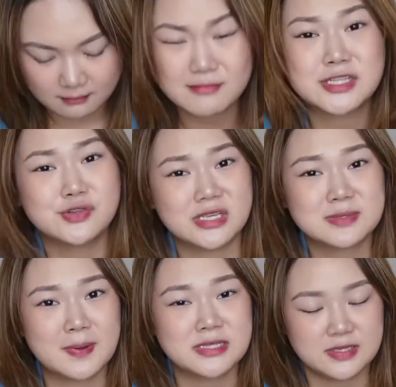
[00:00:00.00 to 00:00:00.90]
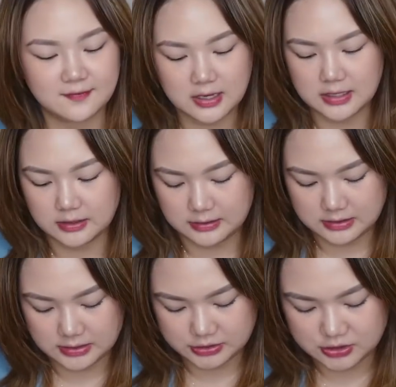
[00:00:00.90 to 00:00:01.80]
Medyo expensive nga lang
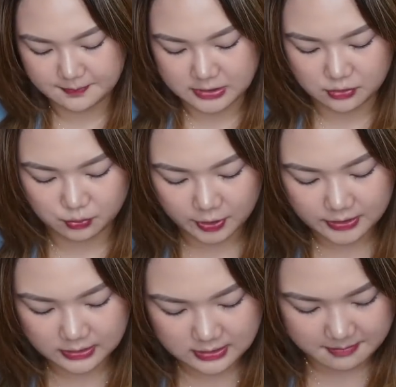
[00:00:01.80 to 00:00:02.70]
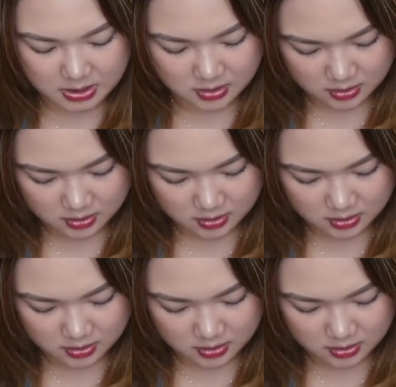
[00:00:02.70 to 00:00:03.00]
talaga siya. Pero worth it naman.